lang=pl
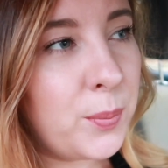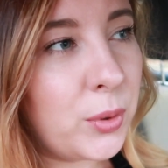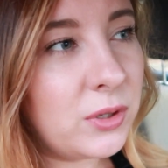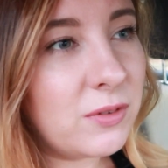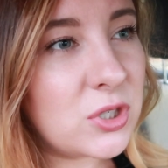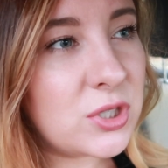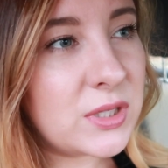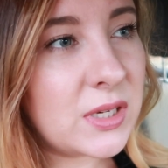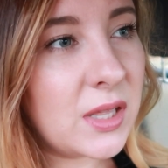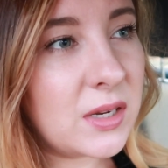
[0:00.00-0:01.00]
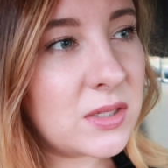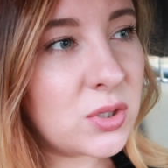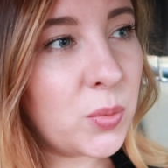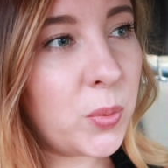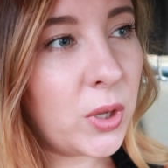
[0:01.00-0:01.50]
ponieważ z
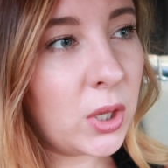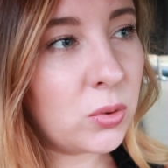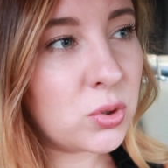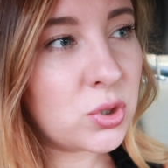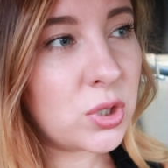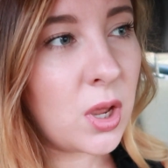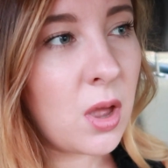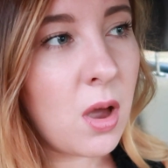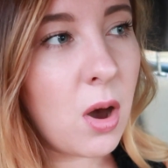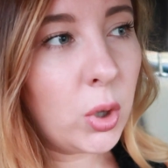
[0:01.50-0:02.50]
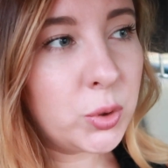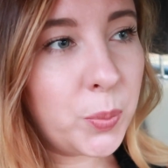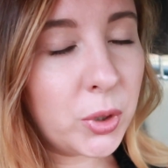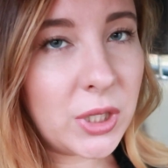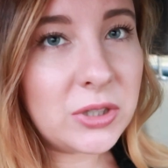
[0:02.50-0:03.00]
Clarence kupuję już od
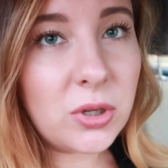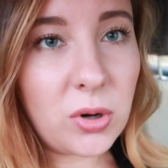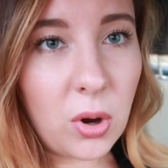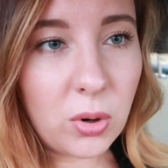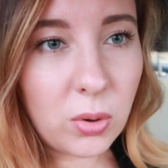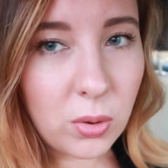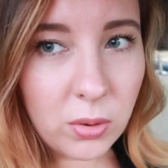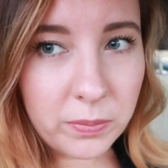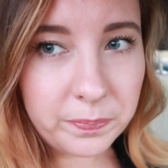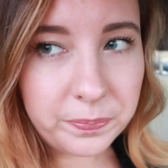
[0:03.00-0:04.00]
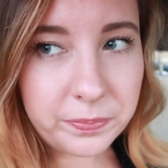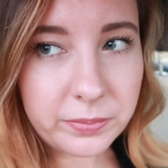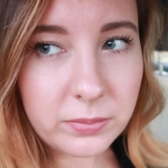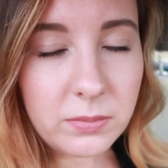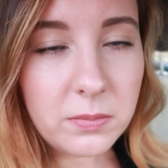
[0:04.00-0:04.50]
ponad roku
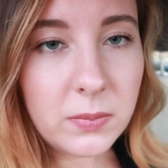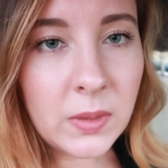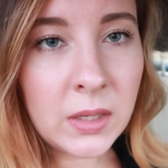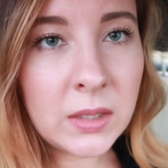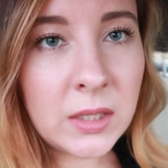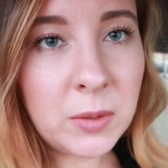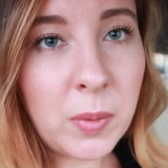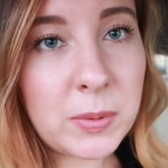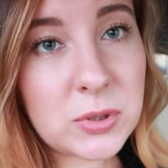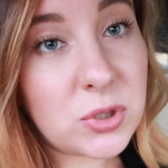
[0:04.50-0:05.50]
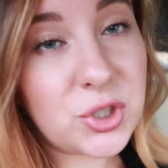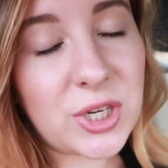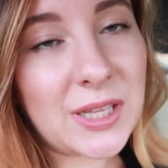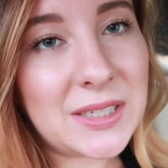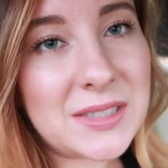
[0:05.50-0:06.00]
E, i po prostu
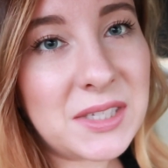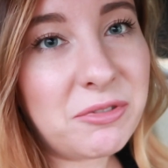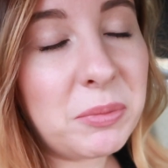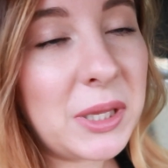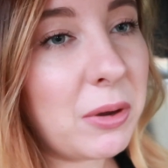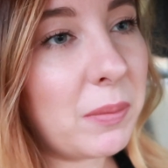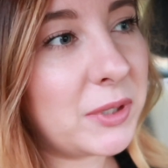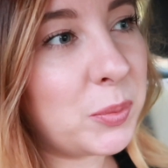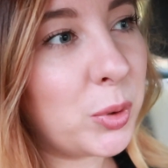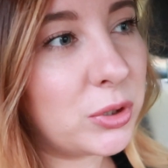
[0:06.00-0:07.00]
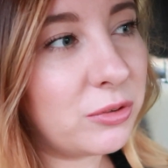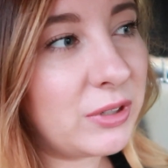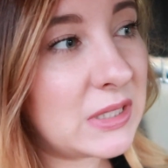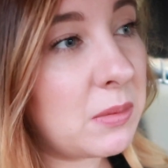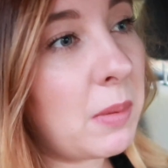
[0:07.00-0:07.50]
jeszcze na nic nie wymieniłam tych punktów,
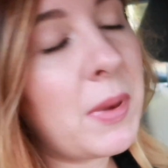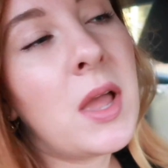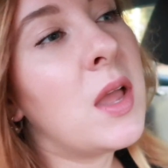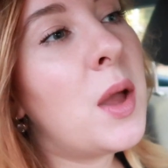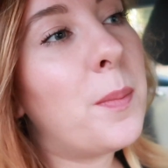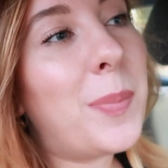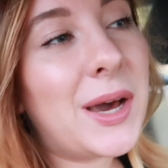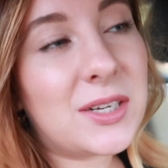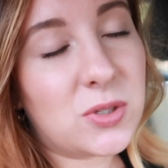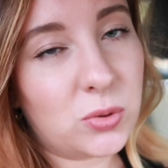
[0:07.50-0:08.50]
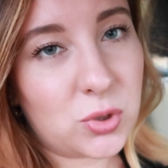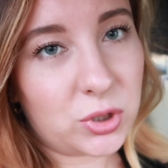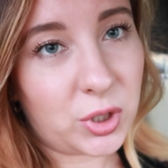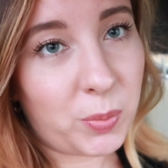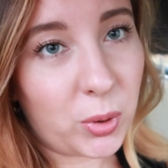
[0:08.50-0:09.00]
więc ja mam bardzo
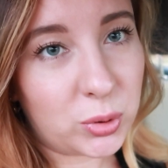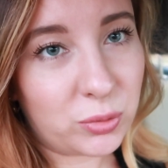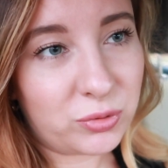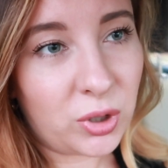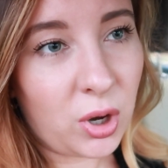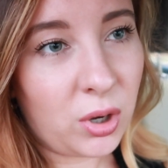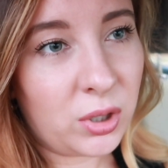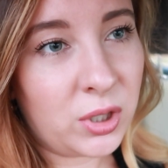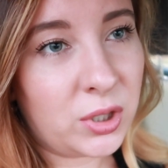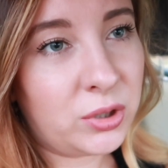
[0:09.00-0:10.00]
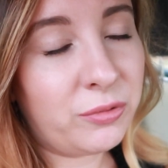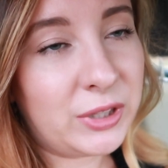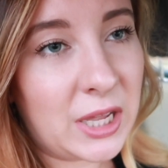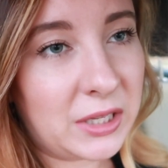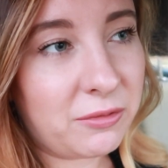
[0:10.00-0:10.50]
dużo tych punktów do, e, do
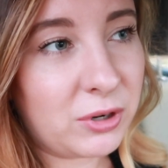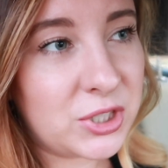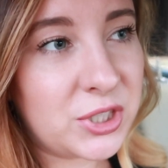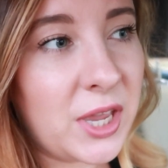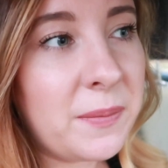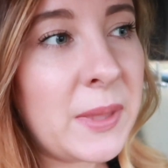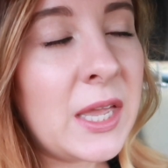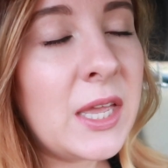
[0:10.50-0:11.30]
wydania właśnie,